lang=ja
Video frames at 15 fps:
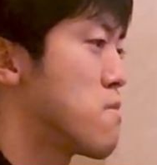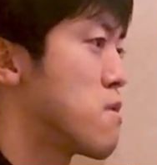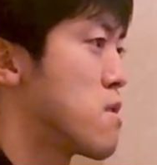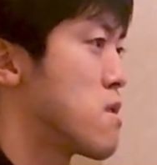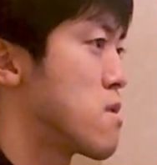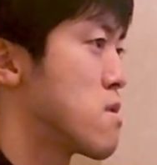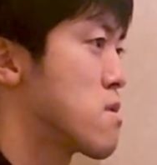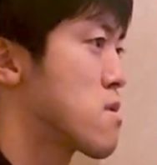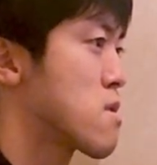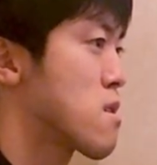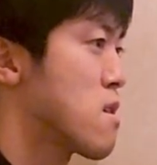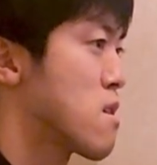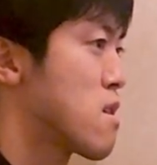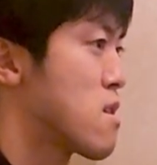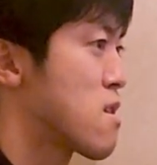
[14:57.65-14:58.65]
まあ、
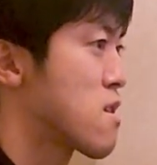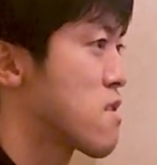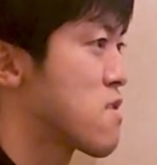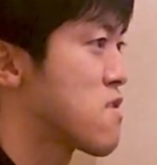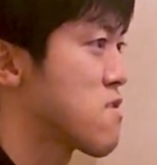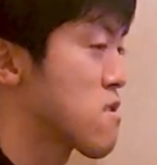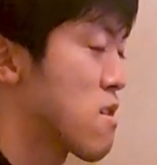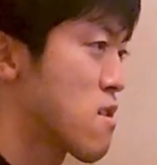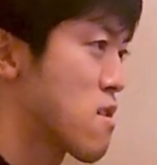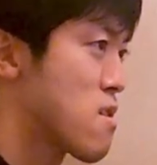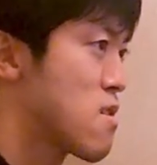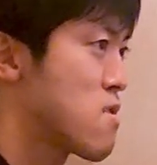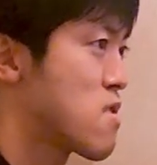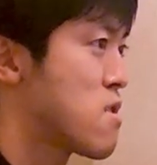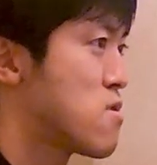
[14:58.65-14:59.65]
輝かし
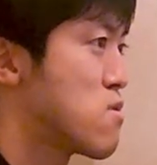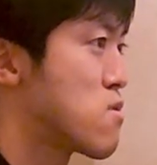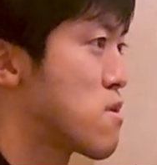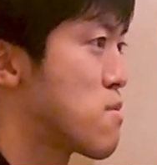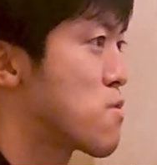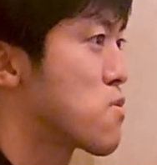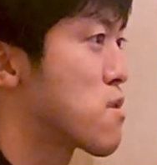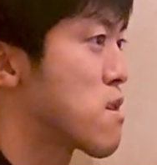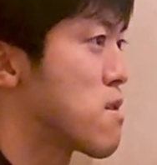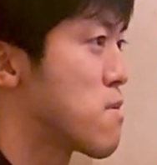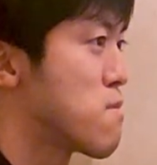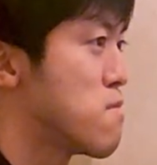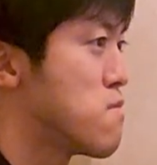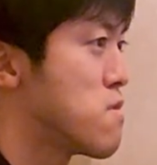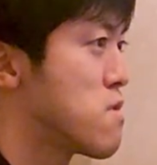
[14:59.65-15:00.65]
輝いてるようなものが
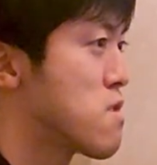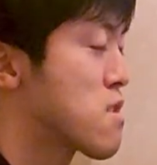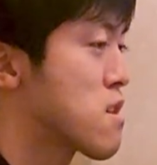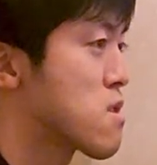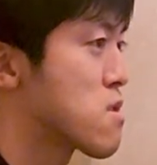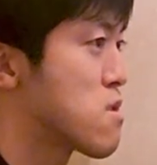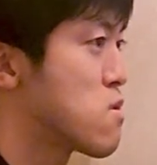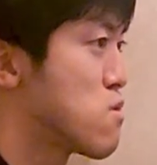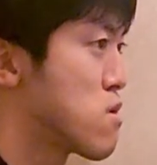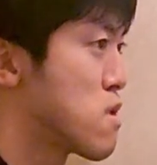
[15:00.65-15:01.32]
光ってる